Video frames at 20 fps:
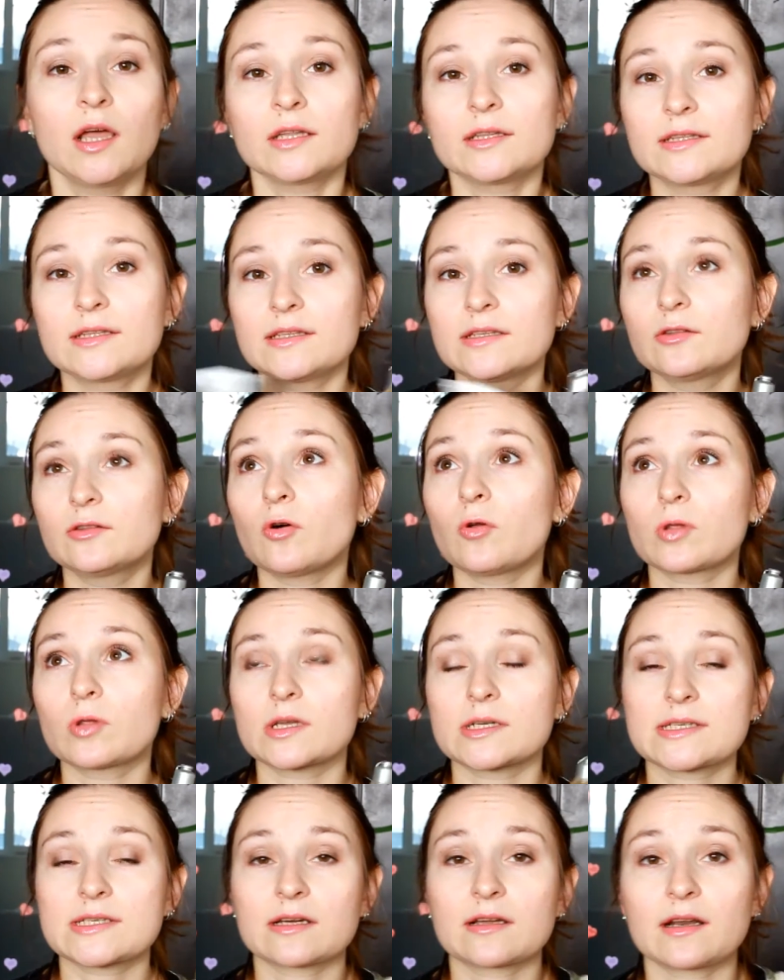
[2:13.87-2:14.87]

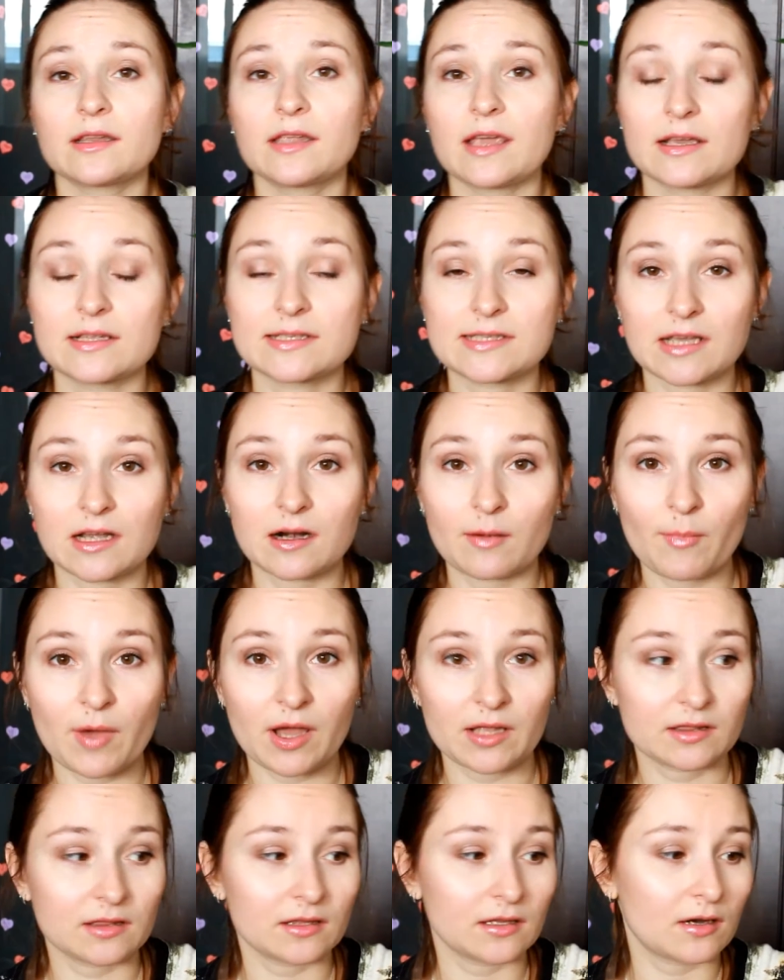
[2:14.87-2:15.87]
долго сохраняется
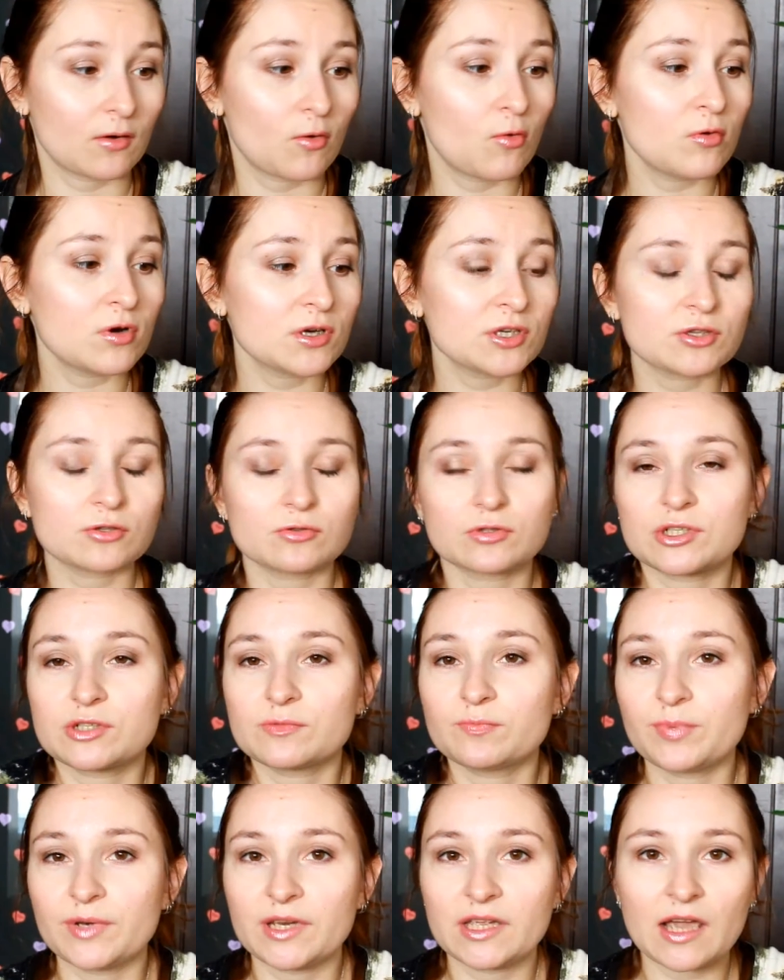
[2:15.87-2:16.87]
аромат на коже,
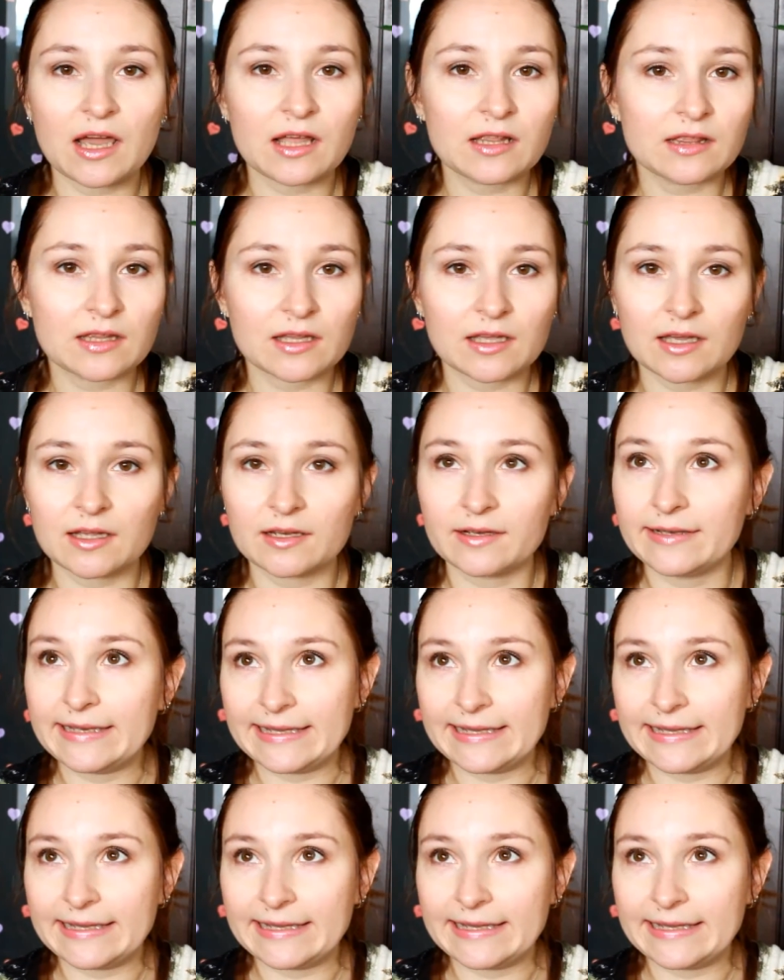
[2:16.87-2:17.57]
очень приятное.